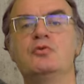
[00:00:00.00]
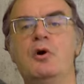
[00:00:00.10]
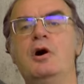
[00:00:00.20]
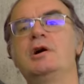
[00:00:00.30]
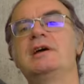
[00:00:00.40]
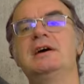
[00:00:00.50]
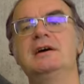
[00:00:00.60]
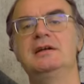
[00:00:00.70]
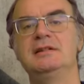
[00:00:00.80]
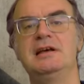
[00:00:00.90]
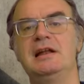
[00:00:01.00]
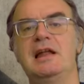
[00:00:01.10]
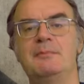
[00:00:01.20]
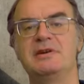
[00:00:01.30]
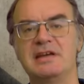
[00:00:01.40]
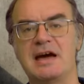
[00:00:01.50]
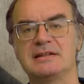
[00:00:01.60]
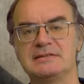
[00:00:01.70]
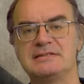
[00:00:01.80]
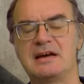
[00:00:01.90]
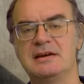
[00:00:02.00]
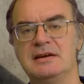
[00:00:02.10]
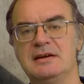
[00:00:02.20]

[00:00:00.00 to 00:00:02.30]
cuore della Brianza.